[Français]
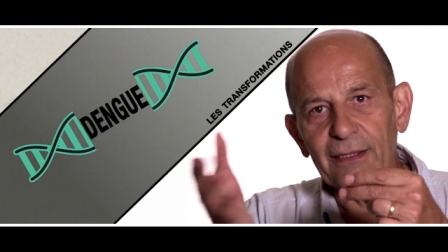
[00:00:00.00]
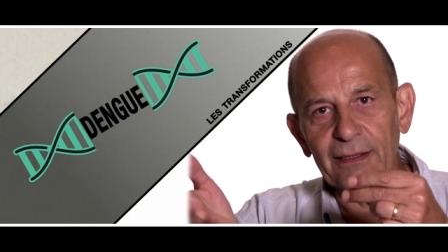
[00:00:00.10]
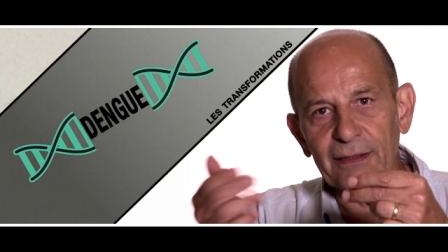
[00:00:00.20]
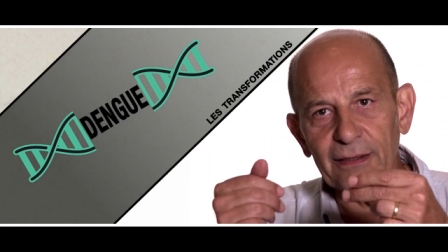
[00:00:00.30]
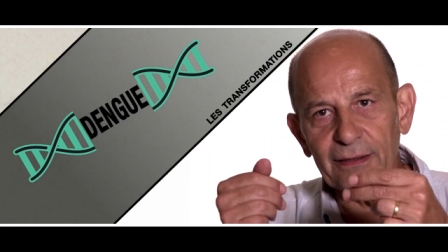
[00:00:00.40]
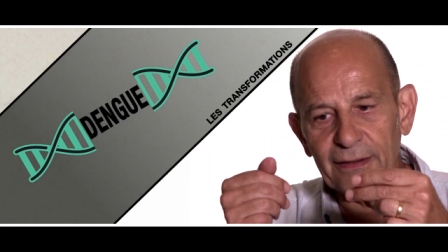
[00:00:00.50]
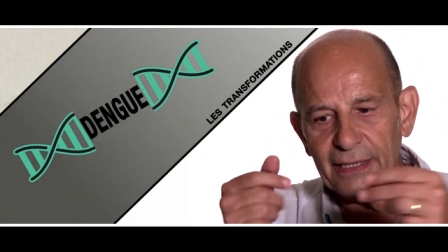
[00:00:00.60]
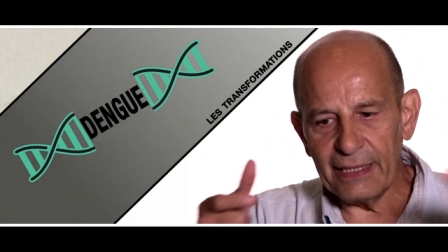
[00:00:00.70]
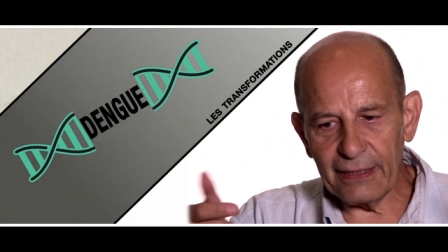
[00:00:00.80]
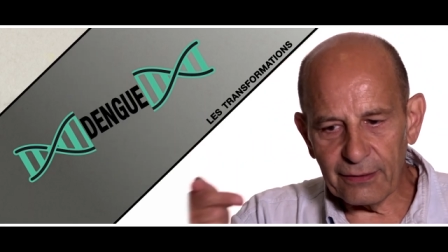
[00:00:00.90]
euh, euh,
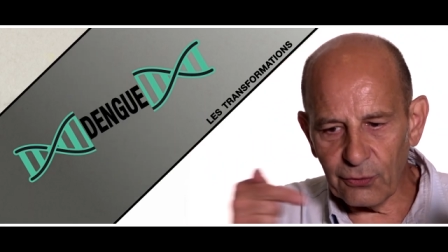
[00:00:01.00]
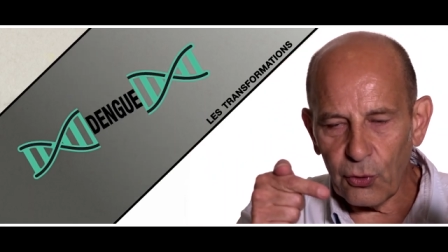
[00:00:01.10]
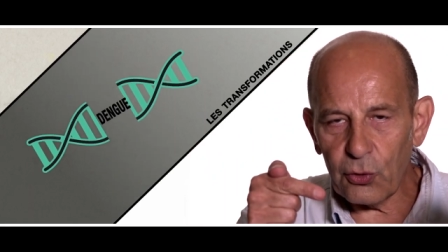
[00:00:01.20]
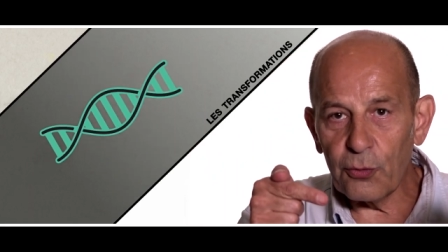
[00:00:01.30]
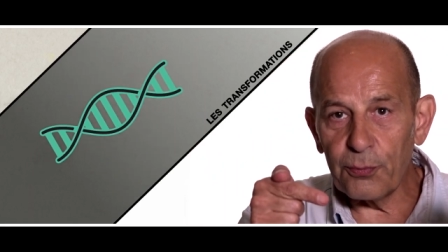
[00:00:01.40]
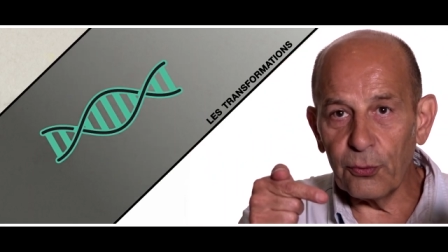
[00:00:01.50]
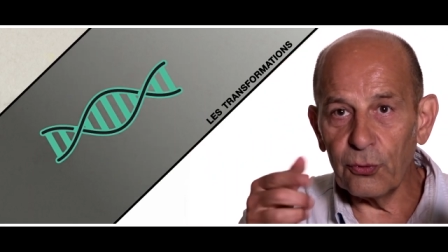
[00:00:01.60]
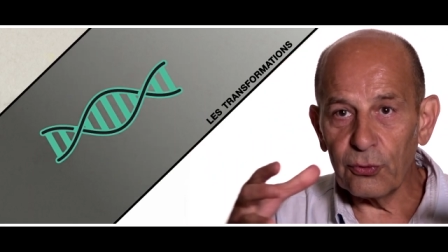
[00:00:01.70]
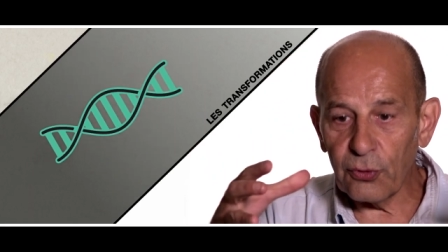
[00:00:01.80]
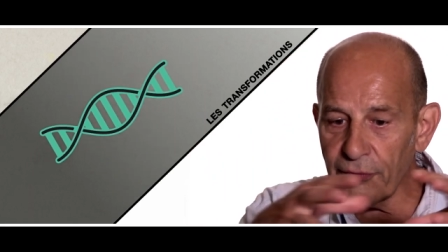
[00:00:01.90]
et on,
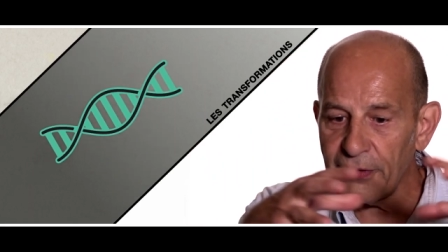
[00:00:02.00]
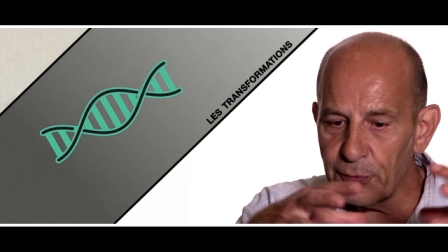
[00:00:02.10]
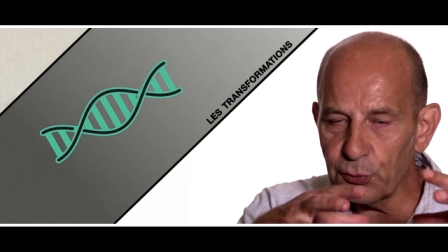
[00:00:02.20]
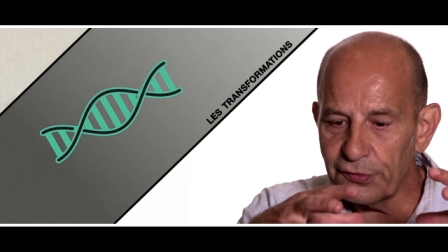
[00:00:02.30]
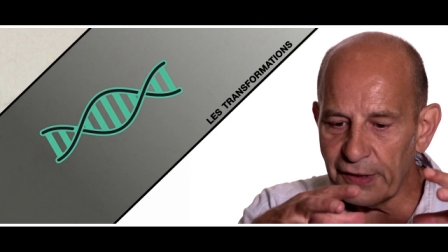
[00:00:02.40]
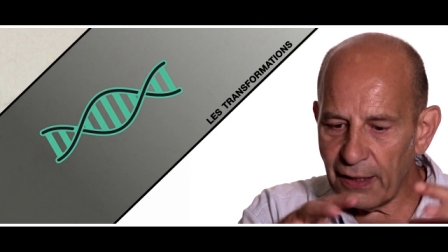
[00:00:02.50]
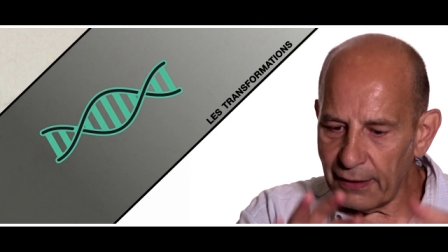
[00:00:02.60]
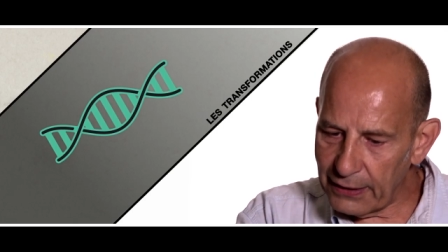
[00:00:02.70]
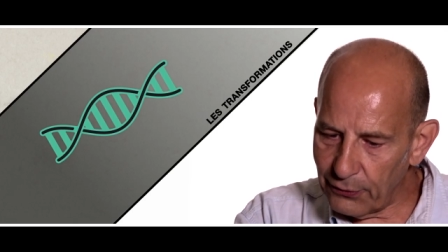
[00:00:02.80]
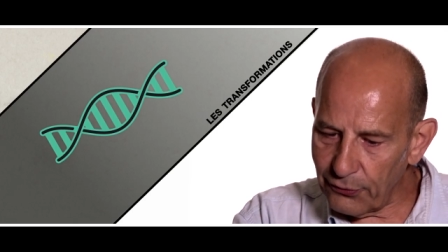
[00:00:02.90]
referme tout
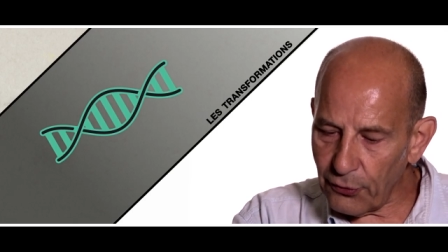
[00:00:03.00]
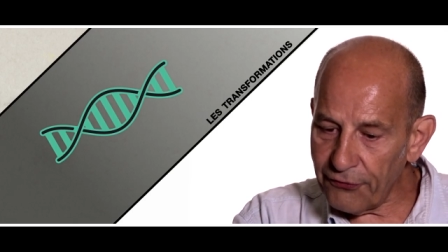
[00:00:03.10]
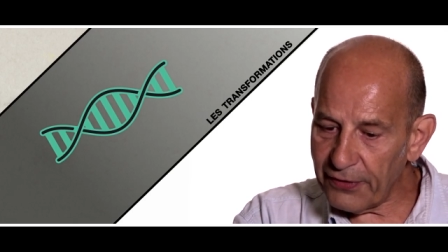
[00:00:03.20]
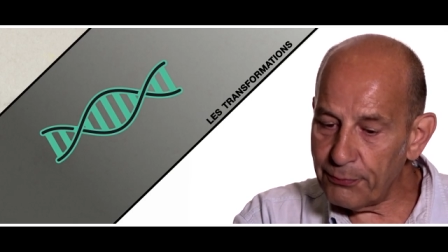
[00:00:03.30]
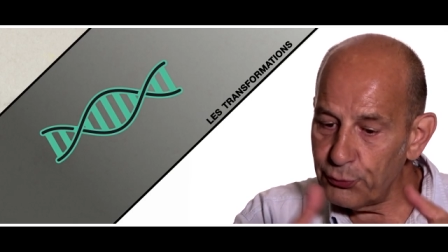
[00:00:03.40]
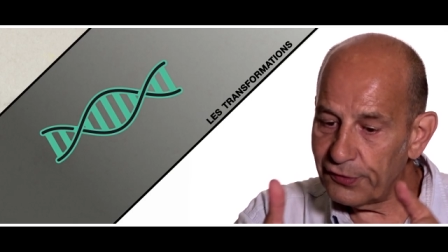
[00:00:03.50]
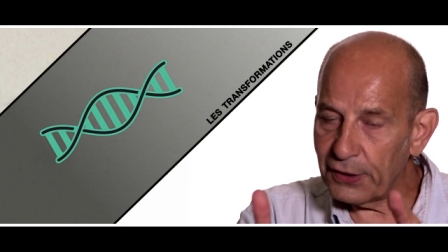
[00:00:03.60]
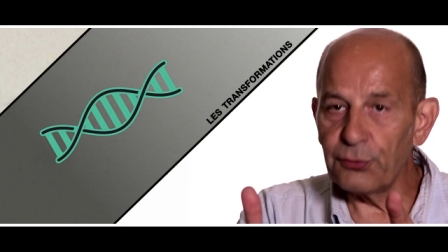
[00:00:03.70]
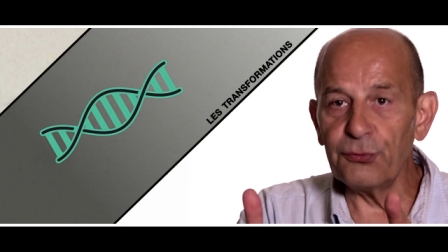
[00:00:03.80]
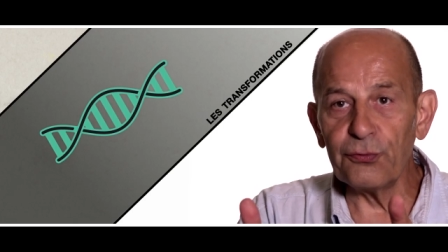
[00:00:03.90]
ça et on refait
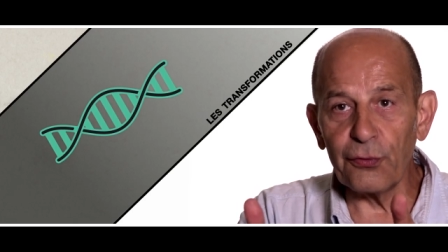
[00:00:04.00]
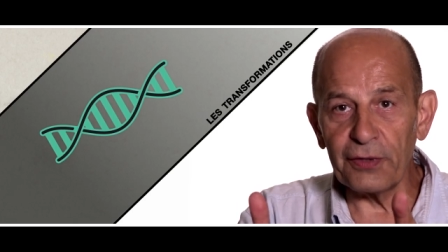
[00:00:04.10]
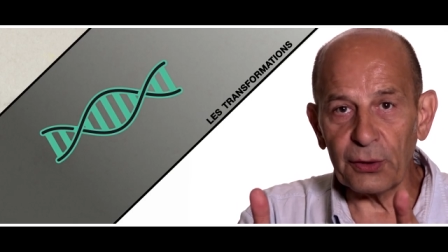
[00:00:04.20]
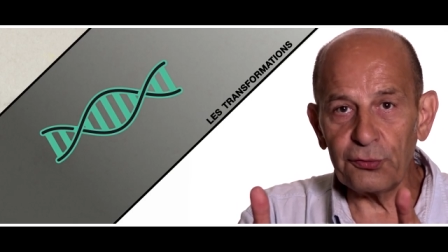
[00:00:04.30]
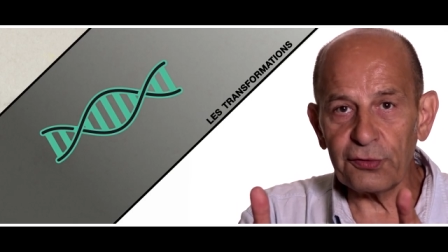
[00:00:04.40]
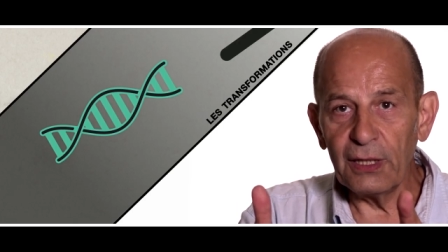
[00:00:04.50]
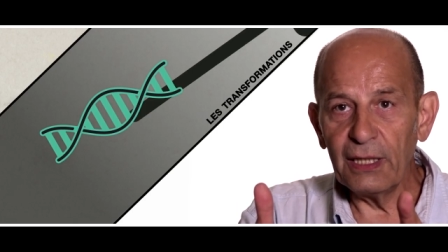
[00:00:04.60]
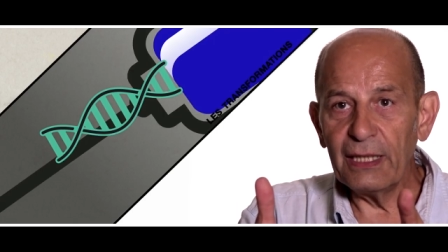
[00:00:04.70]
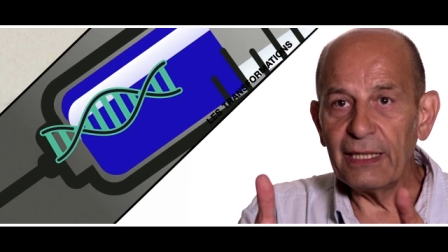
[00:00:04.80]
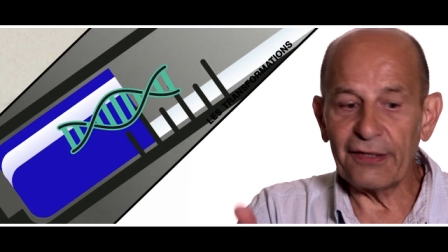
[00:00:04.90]
pousser du nouveau virus.
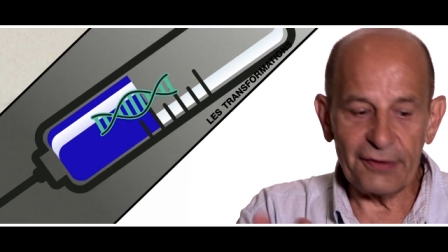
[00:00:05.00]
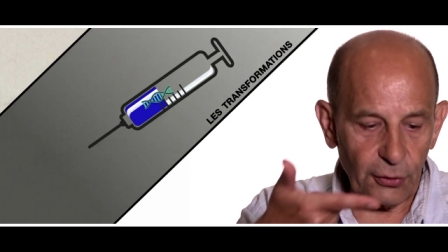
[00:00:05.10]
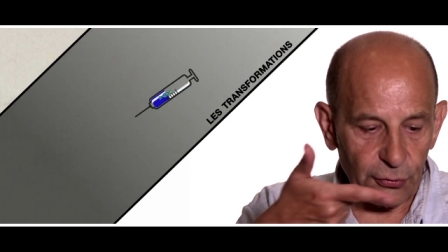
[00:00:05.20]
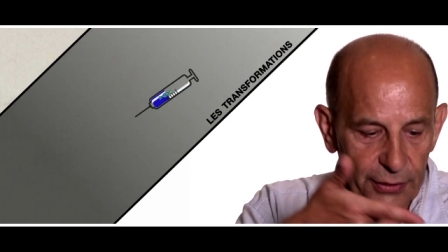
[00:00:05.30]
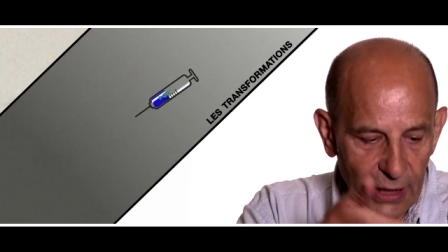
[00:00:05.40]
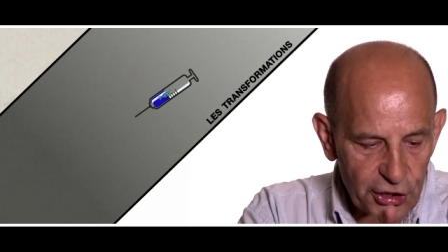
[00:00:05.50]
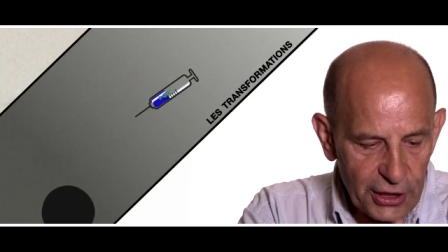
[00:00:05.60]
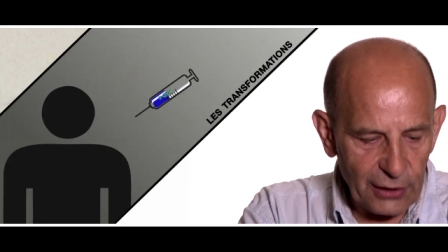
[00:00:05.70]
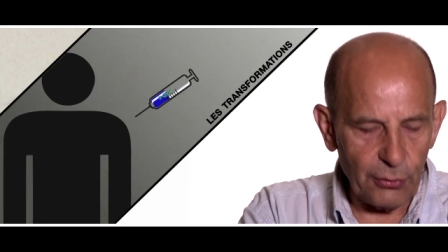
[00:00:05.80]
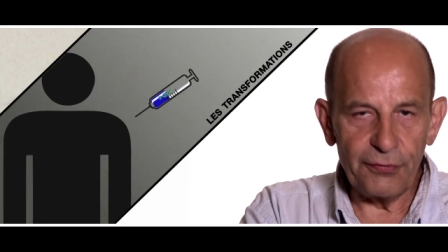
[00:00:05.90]
Ainsi, quand on
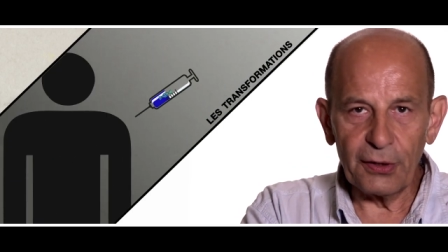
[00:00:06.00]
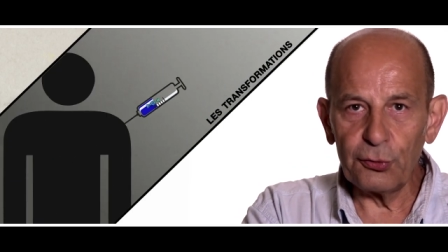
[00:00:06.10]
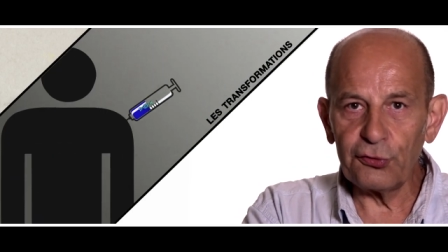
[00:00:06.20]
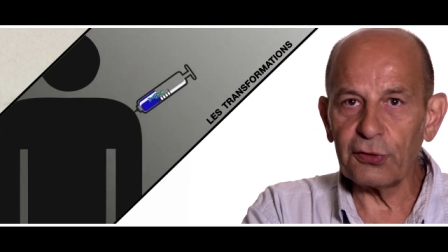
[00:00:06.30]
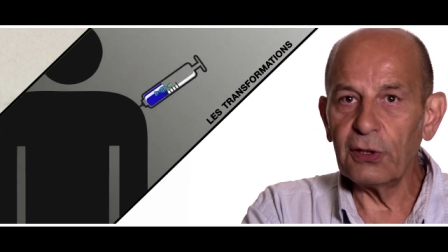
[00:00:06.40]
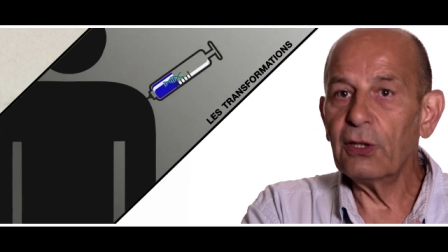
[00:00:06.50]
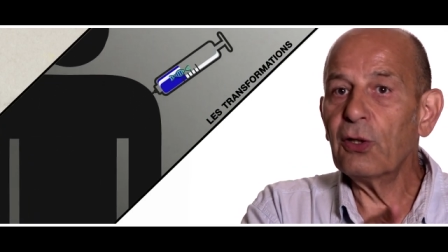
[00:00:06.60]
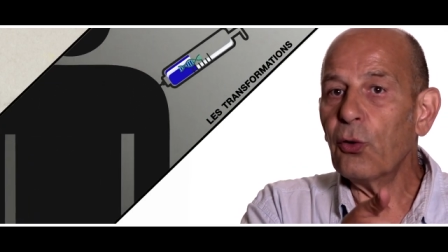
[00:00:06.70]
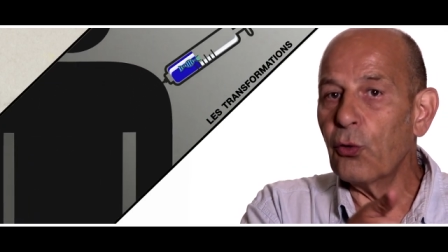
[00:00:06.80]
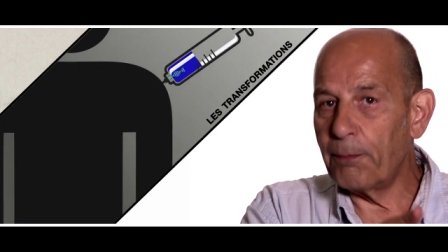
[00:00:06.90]
injecte le virus
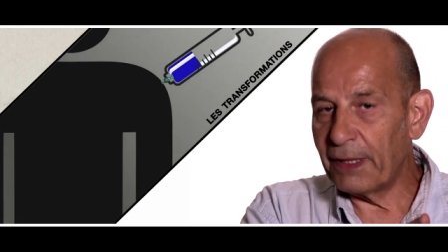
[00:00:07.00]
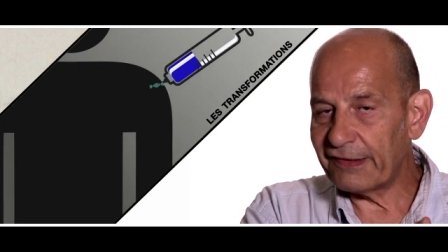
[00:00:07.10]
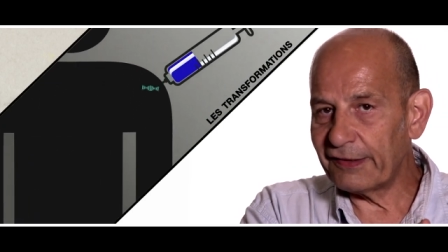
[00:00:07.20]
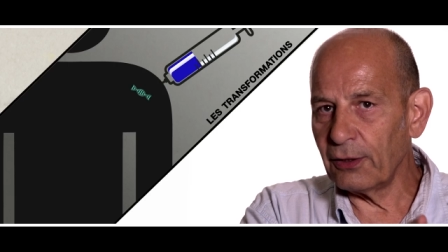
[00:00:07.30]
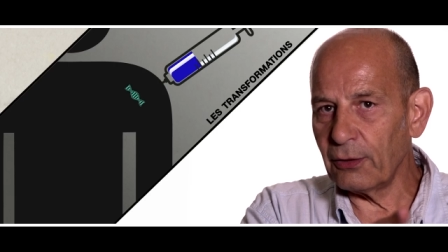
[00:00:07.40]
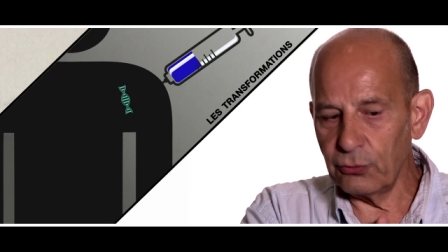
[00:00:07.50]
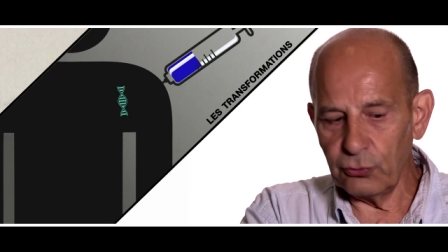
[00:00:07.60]
aux patients